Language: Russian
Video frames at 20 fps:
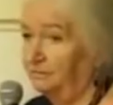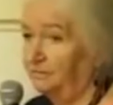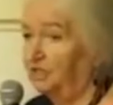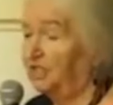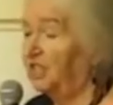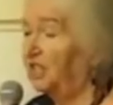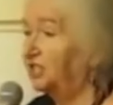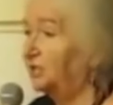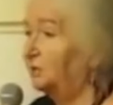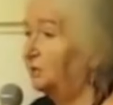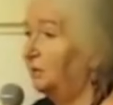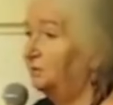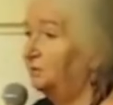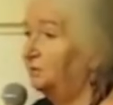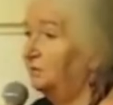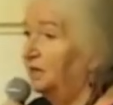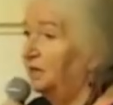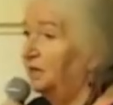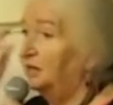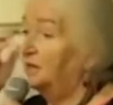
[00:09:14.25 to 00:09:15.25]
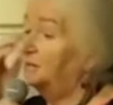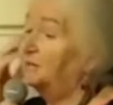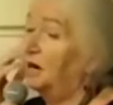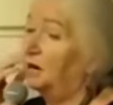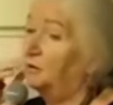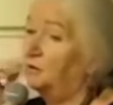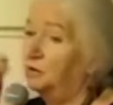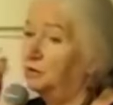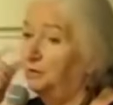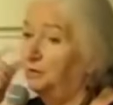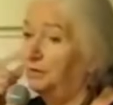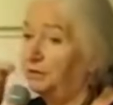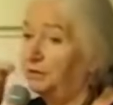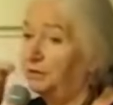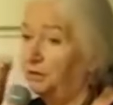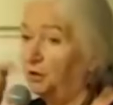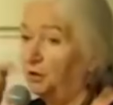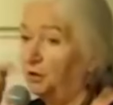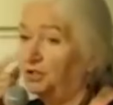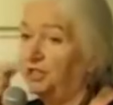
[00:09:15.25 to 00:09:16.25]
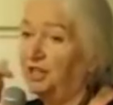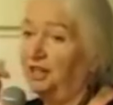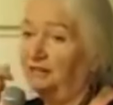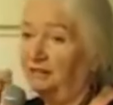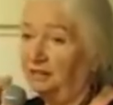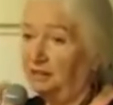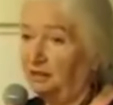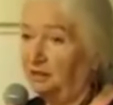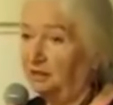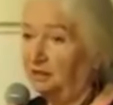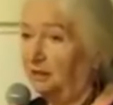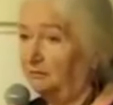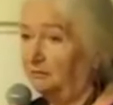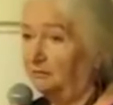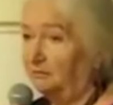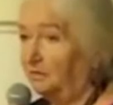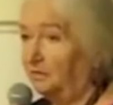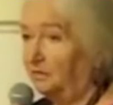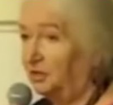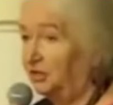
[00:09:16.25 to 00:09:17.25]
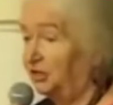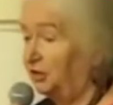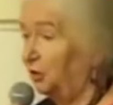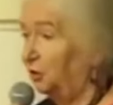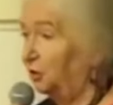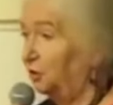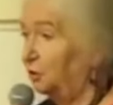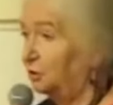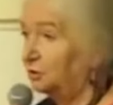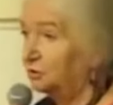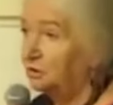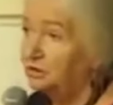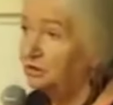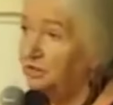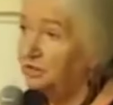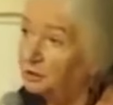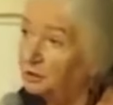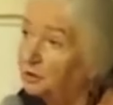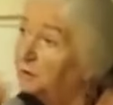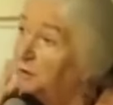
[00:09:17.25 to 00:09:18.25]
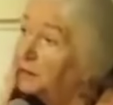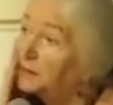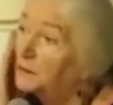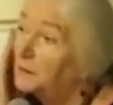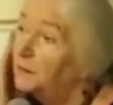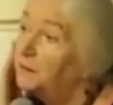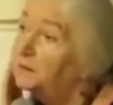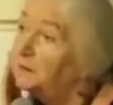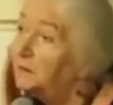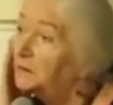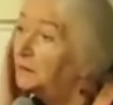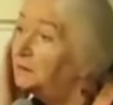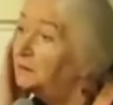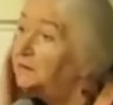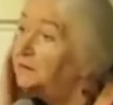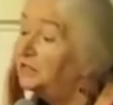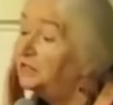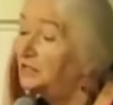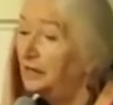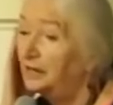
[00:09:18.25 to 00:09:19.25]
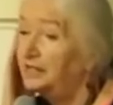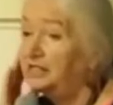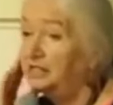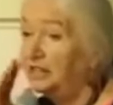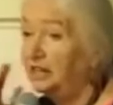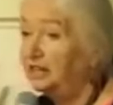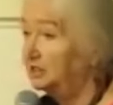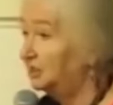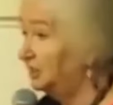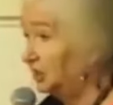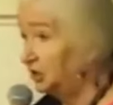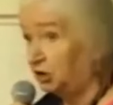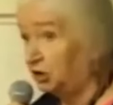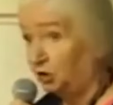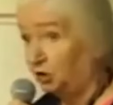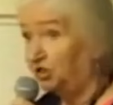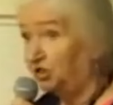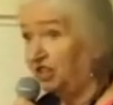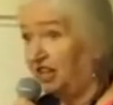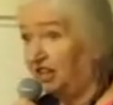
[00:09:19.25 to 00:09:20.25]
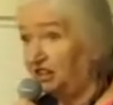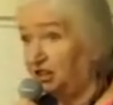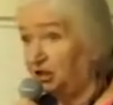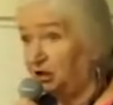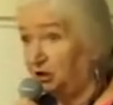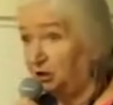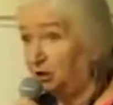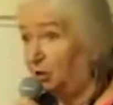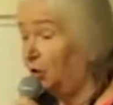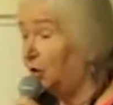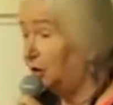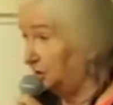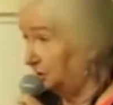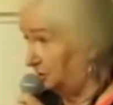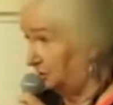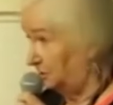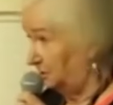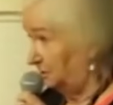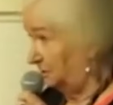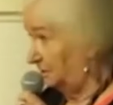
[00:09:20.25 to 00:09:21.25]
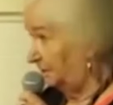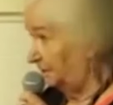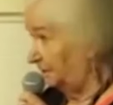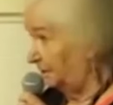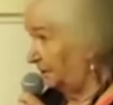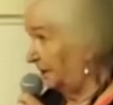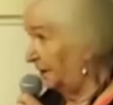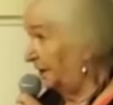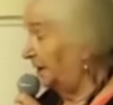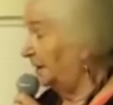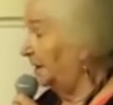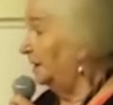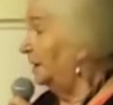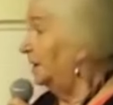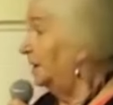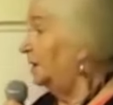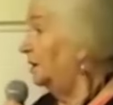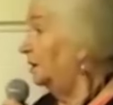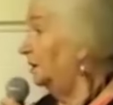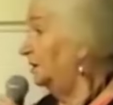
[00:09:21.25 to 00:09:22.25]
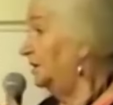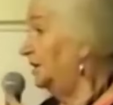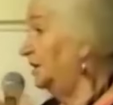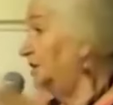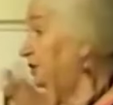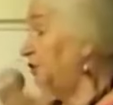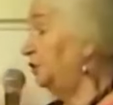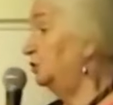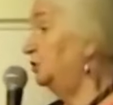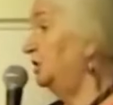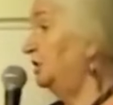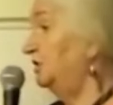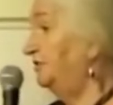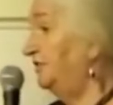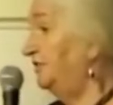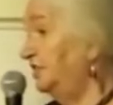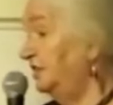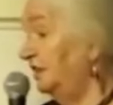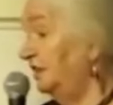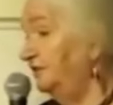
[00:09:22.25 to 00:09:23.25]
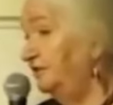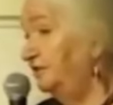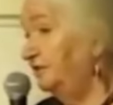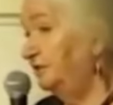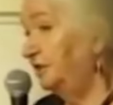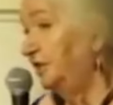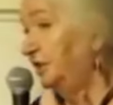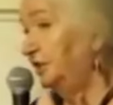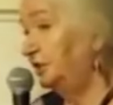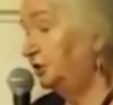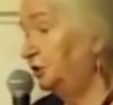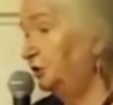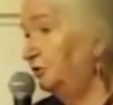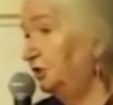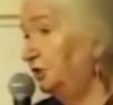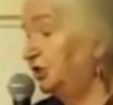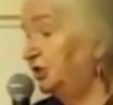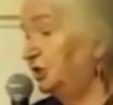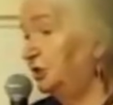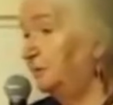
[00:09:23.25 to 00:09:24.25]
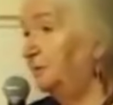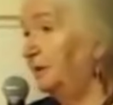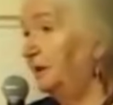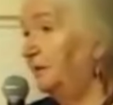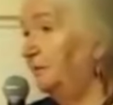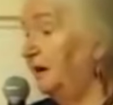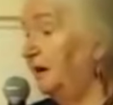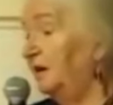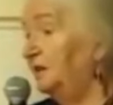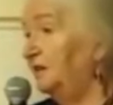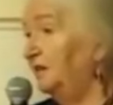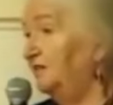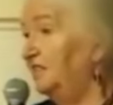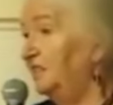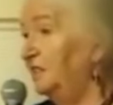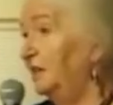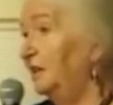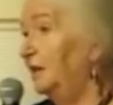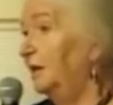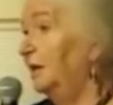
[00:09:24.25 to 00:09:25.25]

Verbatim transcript: Скажем, им там какое-нибудь пятно ставят там, на щеку, он к зеркалу подходит и там начинает стирать. Значит, он знает, что это он. Э, есть у дельфинов, есть у высших приматов –